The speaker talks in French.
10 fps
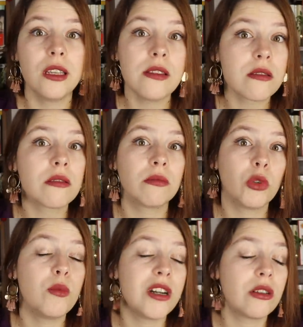liste
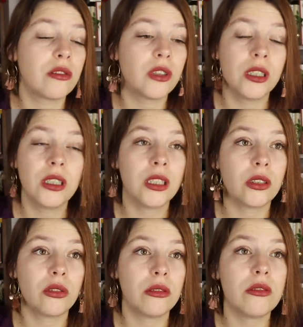au mois de janvier et
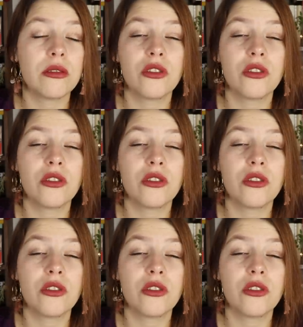que euh,